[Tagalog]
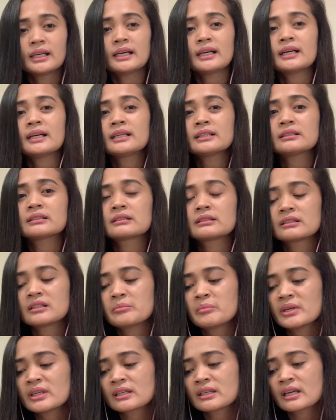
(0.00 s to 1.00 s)
At
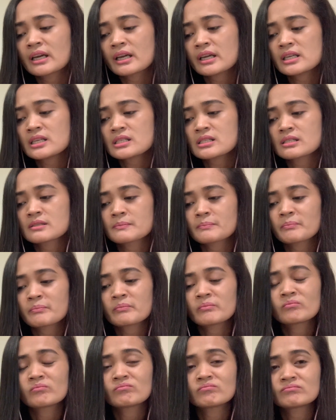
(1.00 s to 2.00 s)
'di ba guys,
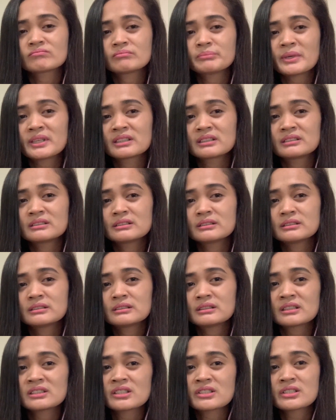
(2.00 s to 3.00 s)
pag
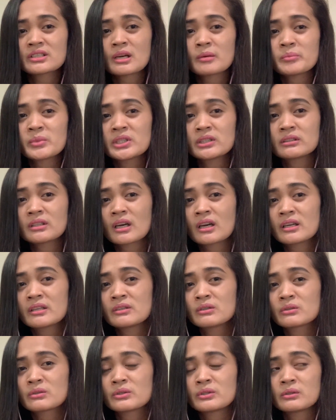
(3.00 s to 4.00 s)
nagsha-shopping
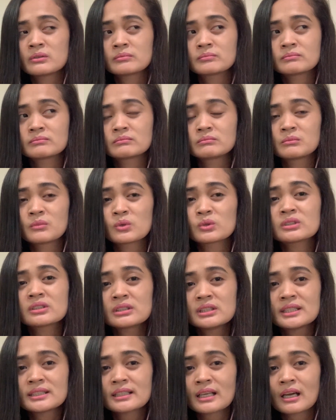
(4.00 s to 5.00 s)
tayo,
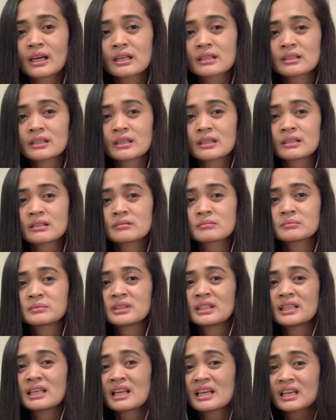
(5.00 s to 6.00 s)
mostly sa atin,
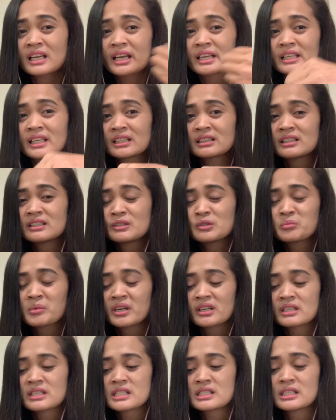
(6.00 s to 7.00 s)
nilalagay natin yung
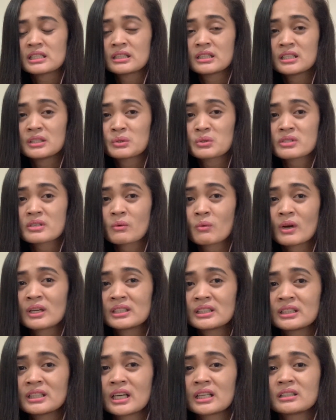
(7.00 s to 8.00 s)
mga receipt dito sa
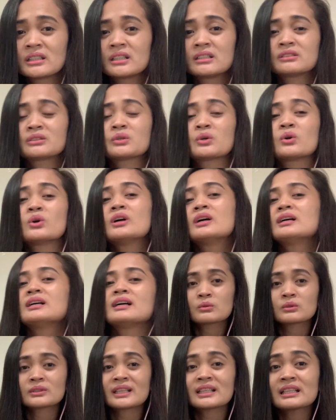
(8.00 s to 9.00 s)
wallet natin. So,
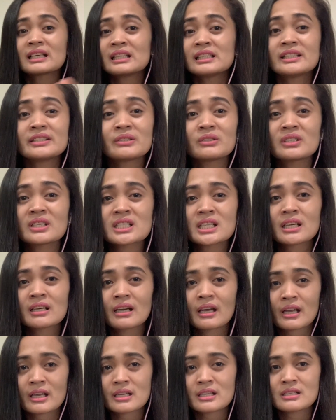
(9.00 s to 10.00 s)
tanggalin nyo na siya
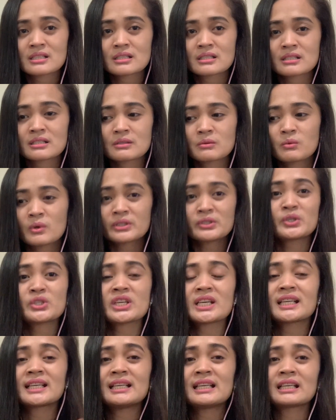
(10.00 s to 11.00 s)
guys. Huwag nyo
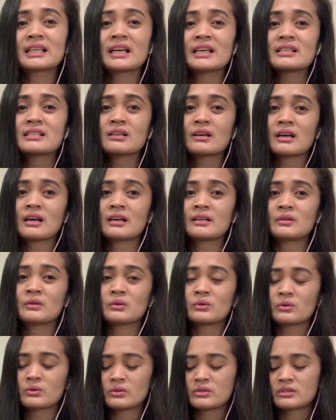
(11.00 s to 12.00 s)
siyang ilagay sa,
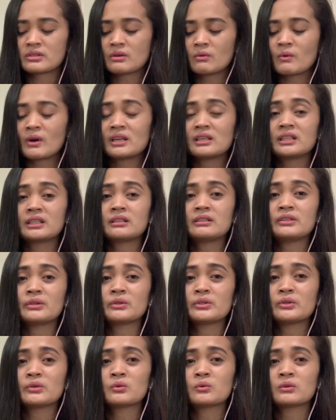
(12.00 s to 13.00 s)
ano, sa wallet
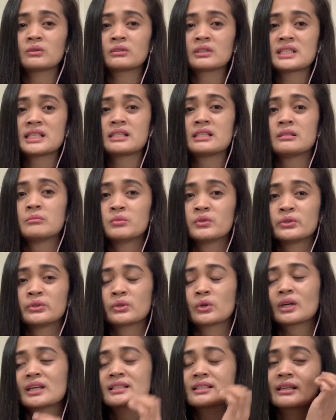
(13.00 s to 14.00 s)
nyo yung resibo
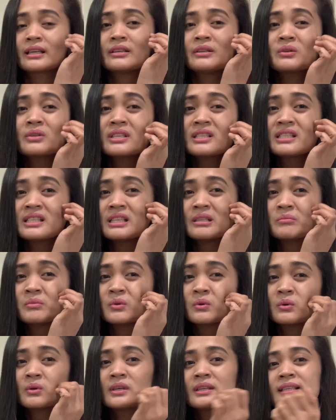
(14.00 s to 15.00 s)
nyo. Kasi yung
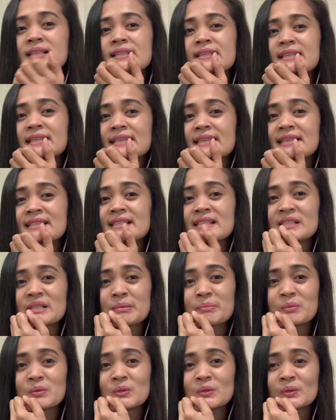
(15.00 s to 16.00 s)
resibo,
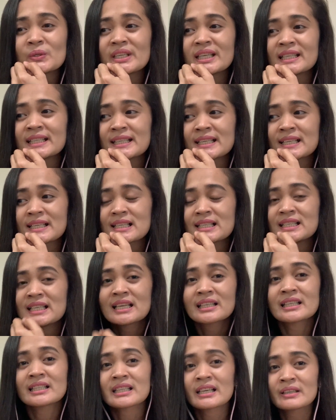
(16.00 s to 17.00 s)
nagsisimbolo yan na
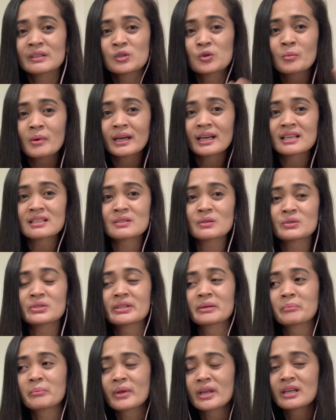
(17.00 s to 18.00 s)
lagi tayong gumagastos
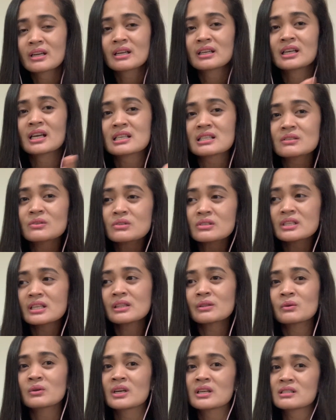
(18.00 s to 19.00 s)
ng pera. Gastos
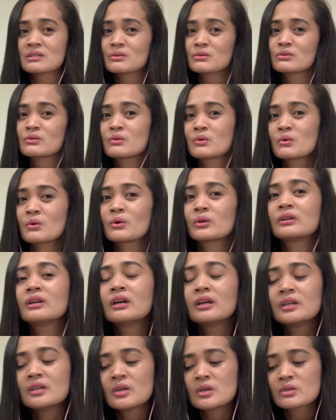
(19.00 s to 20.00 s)
dito, gastos doon.
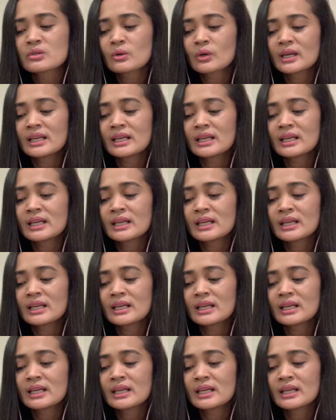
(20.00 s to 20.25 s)
So,